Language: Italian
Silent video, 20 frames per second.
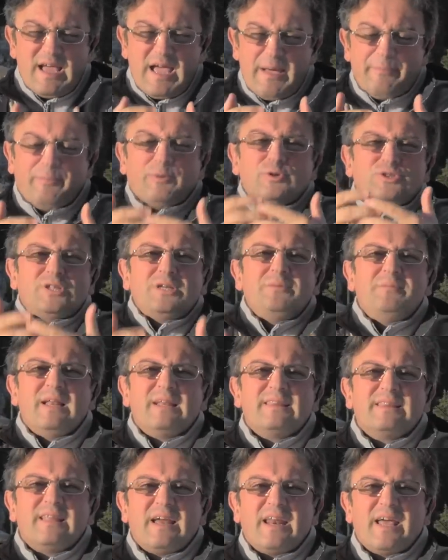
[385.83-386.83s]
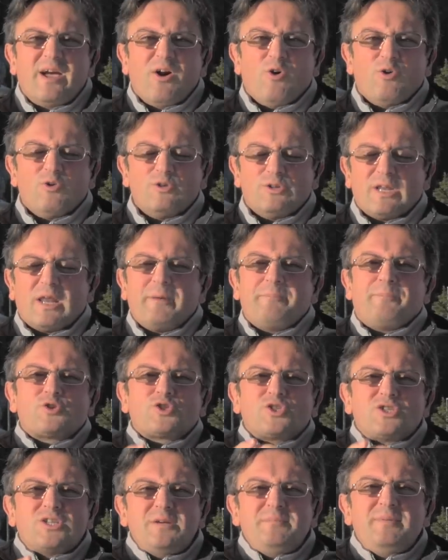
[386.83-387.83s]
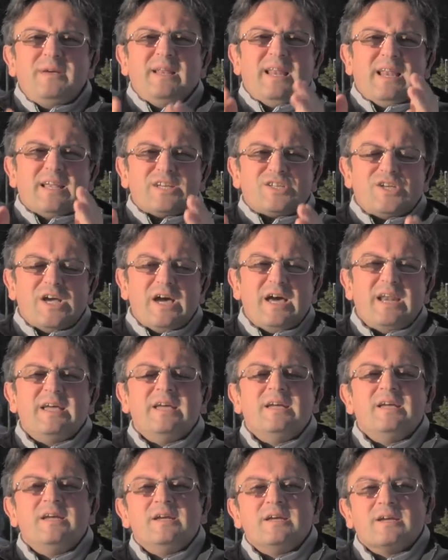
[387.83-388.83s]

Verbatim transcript: è possibile andare oltre, è possibile lasciare